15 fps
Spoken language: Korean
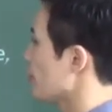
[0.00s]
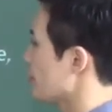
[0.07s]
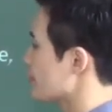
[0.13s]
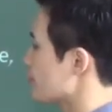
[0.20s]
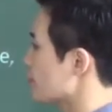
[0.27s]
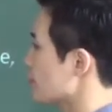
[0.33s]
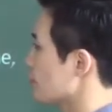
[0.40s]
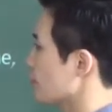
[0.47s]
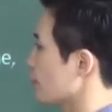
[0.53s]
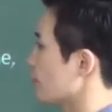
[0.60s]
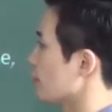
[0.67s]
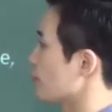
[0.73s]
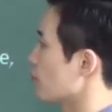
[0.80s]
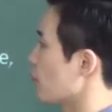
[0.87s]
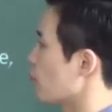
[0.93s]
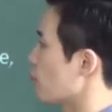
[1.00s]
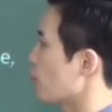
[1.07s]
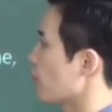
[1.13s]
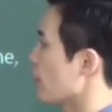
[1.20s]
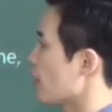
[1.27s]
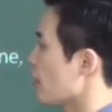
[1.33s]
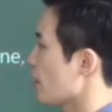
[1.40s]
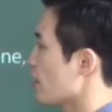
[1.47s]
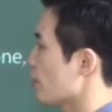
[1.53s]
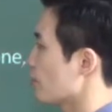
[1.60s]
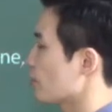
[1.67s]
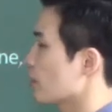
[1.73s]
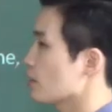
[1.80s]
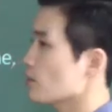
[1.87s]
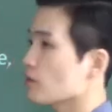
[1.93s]
미치는 뭐뭐에
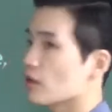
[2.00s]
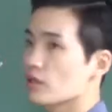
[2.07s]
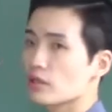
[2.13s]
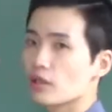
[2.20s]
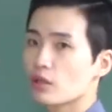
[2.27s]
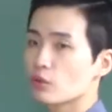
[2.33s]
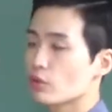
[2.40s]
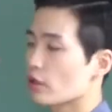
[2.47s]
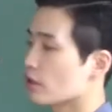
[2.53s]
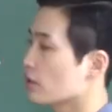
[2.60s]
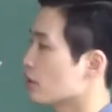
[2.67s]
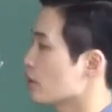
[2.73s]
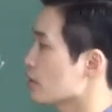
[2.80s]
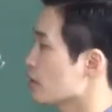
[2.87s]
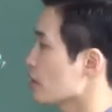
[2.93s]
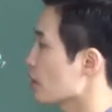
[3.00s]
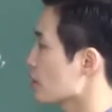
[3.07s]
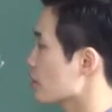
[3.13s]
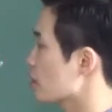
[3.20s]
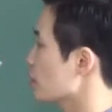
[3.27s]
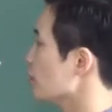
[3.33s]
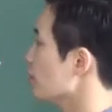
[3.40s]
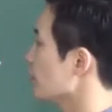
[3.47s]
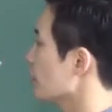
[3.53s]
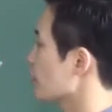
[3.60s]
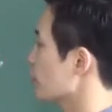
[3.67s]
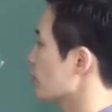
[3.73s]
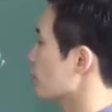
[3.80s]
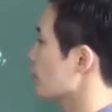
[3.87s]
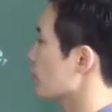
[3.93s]
이렇게 해석하자라고 얘기를 했지. 그러니까 지금이 딱
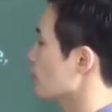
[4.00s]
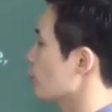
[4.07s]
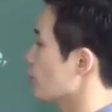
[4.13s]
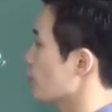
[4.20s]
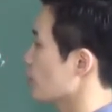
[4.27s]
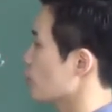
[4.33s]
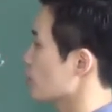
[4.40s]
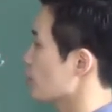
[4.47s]
그런 개념이라고